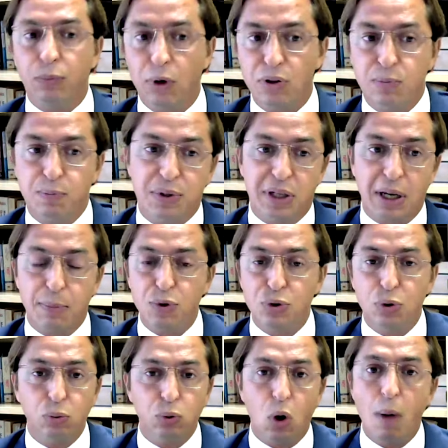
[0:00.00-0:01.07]
nós precisamos
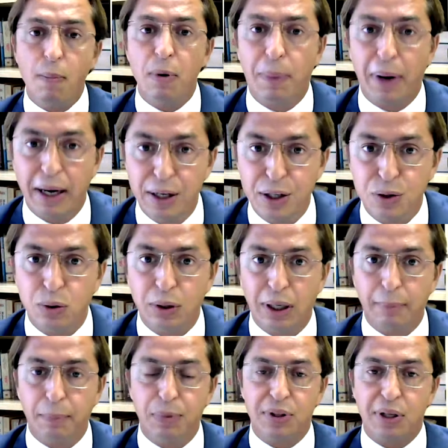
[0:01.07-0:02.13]
de um nome para isso,
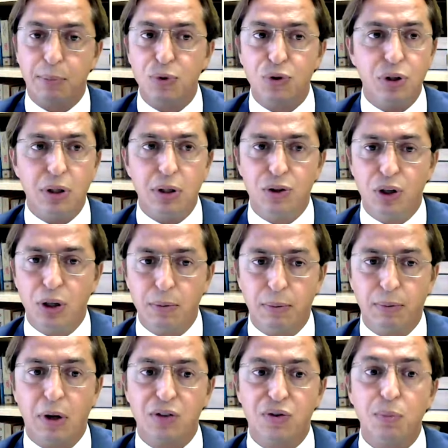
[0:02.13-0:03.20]
né? Precisamos de,
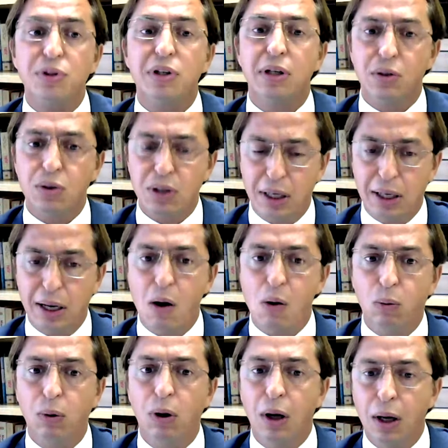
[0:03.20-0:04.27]
de, Nós vimos que isso seria
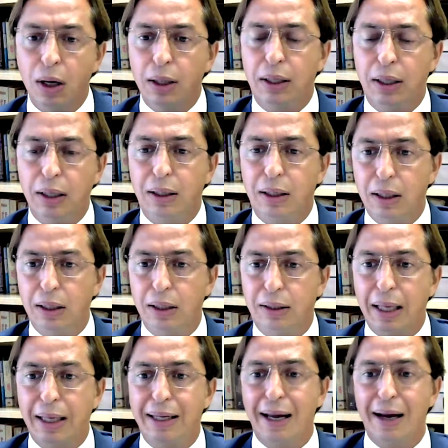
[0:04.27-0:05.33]
algo que, que
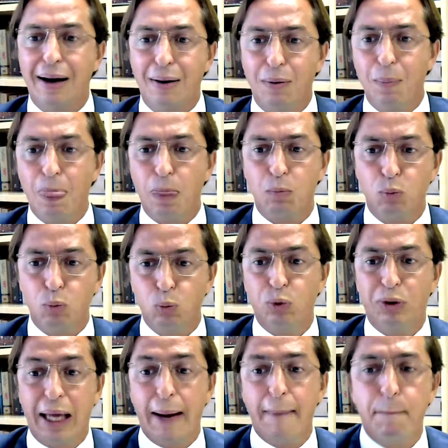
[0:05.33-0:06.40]
teria um,
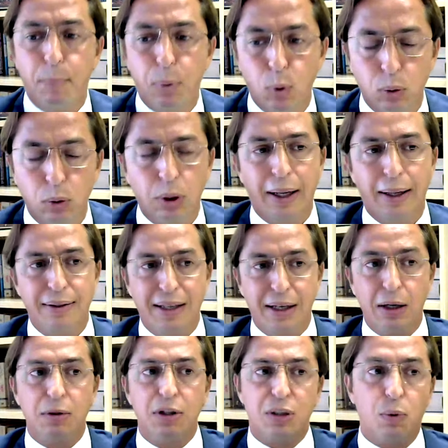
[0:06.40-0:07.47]
um tempo, é,
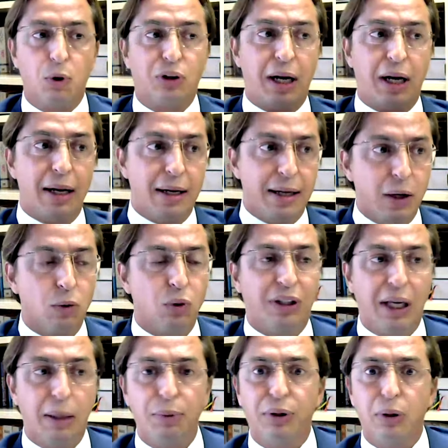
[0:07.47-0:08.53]
seria, se protrairia no
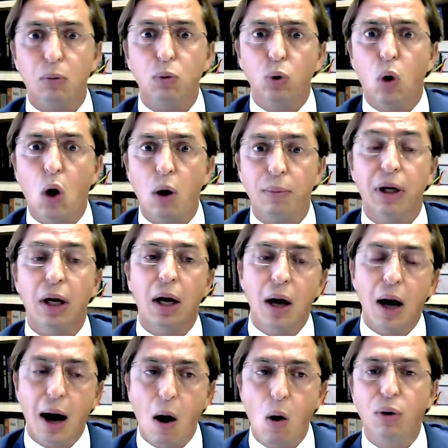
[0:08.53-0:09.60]
tempo, então um nome.
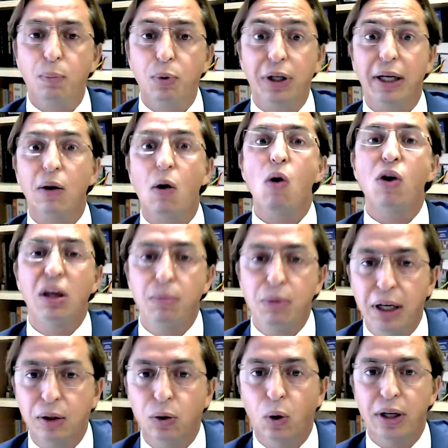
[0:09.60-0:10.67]
Al, por que não
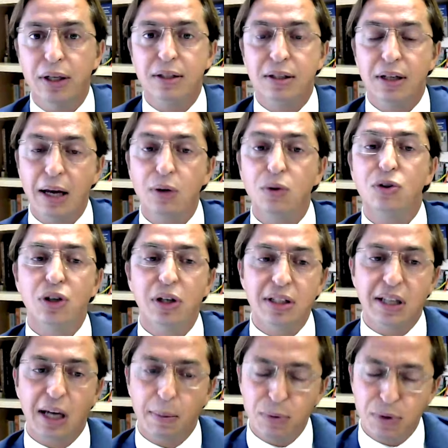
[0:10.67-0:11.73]
Alquimia 2? E aí
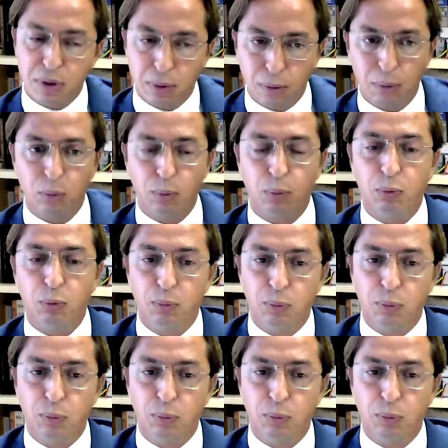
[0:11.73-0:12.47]
utilizamos, o